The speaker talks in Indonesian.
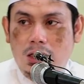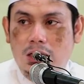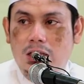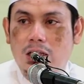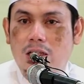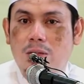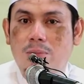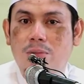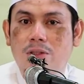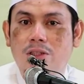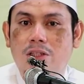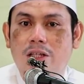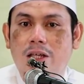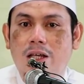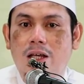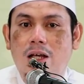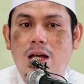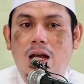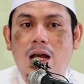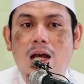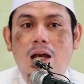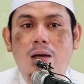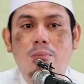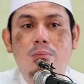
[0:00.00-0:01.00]
Kata teman
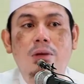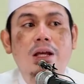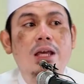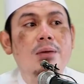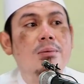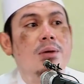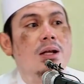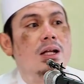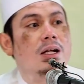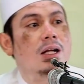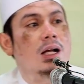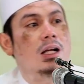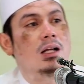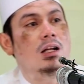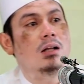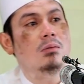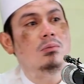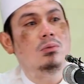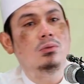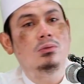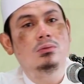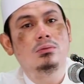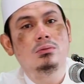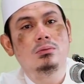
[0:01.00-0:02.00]
saya, bagaimana
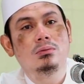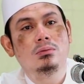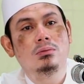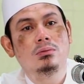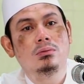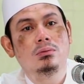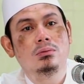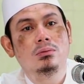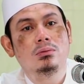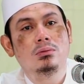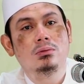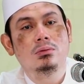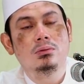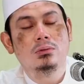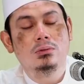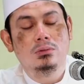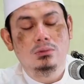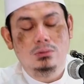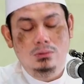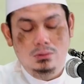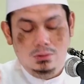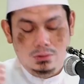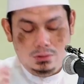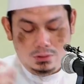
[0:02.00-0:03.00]
keadaanmu?
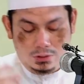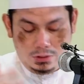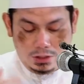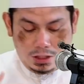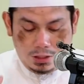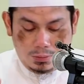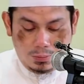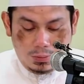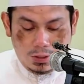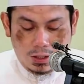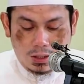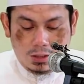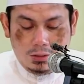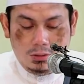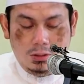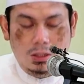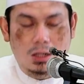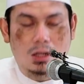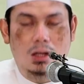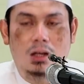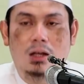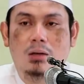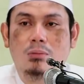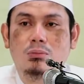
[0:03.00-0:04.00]
Dia
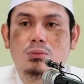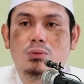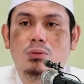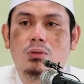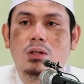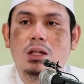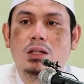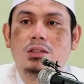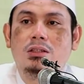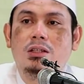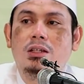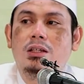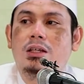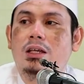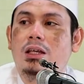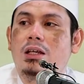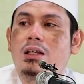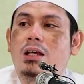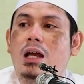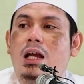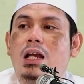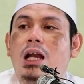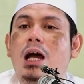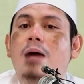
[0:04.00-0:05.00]
bilang, Alhamdulillah sih
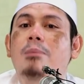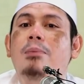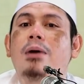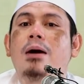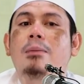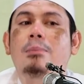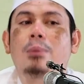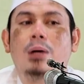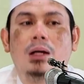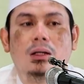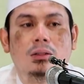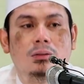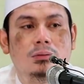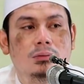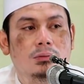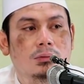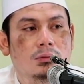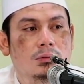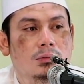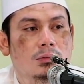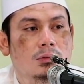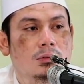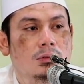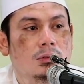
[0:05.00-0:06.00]
kayak nggak ada apa-apa.
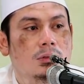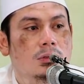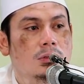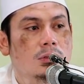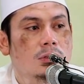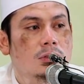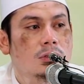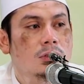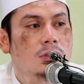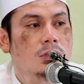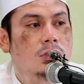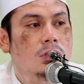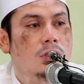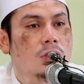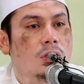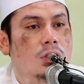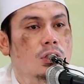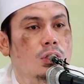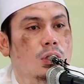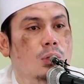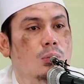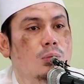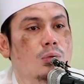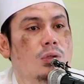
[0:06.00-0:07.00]

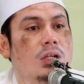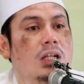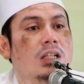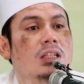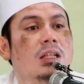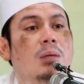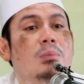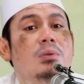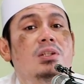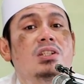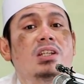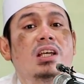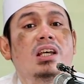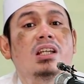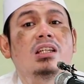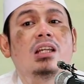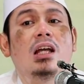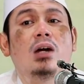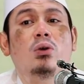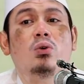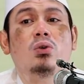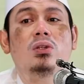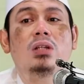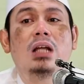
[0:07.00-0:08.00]
Kemudian tapi
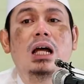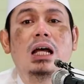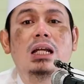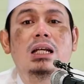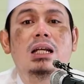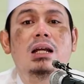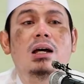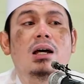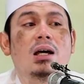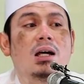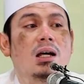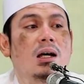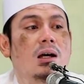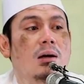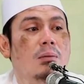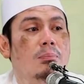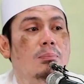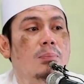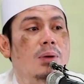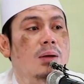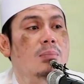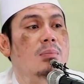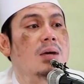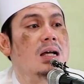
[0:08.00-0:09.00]
saya takut ada
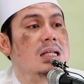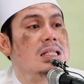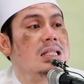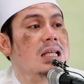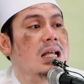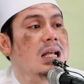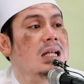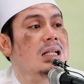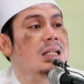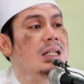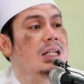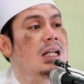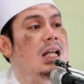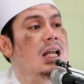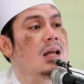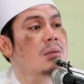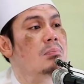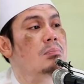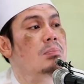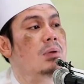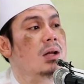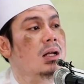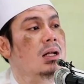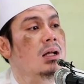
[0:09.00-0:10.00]
permasalahan di
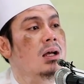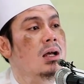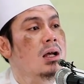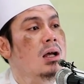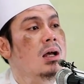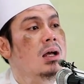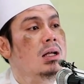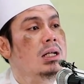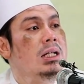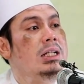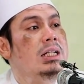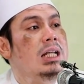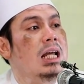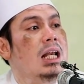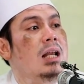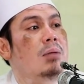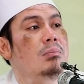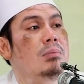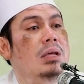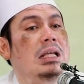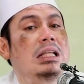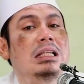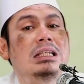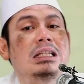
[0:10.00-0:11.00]
dalam per, di
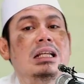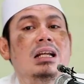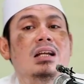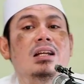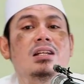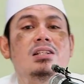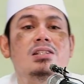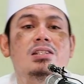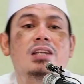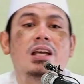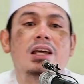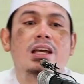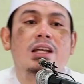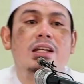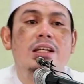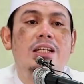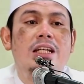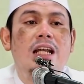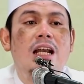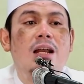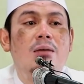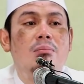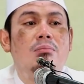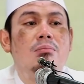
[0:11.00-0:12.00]
dalam internis saya,
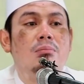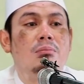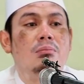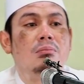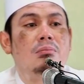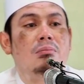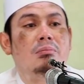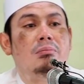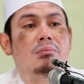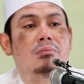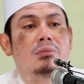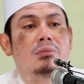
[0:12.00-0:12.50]
di dalam